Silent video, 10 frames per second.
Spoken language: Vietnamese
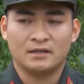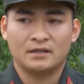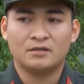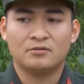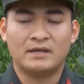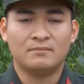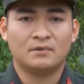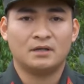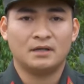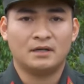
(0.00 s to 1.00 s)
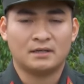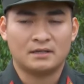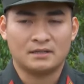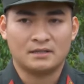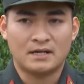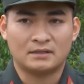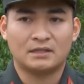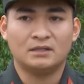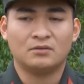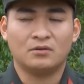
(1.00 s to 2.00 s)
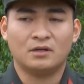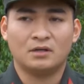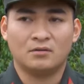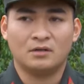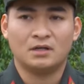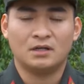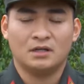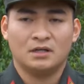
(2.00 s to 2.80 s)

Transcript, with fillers: cái ưu điểm à, đặc tính của của